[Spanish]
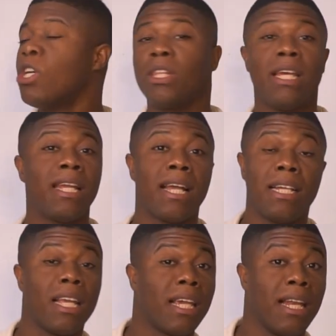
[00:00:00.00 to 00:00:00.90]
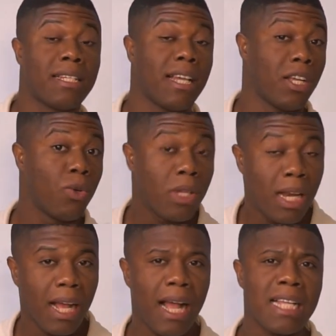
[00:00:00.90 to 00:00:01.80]
tienen alguien que las ayude
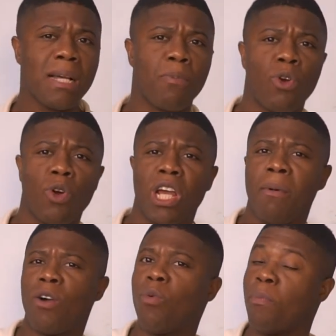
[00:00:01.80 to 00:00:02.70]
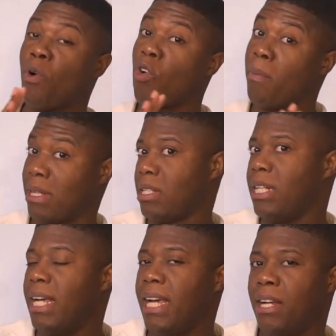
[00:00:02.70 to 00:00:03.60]
en la casa, por lo que van un poco más
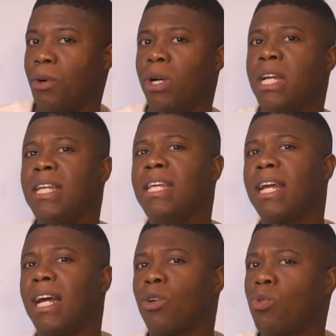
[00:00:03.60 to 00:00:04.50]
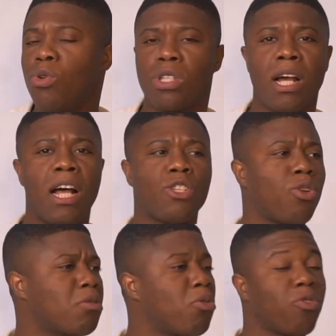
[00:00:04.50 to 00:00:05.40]
ligero y en algunos
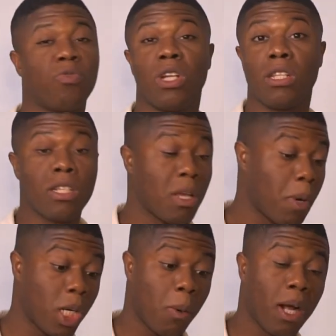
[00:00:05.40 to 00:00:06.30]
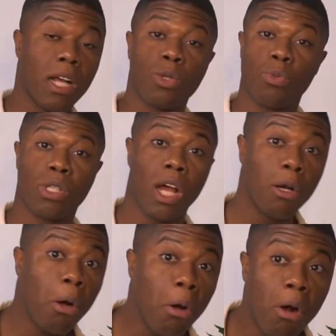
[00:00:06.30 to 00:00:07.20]
casos los fines de semana van a su
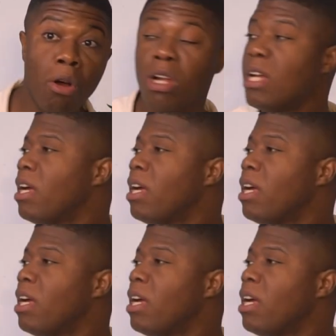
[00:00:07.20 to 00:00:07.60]
salón.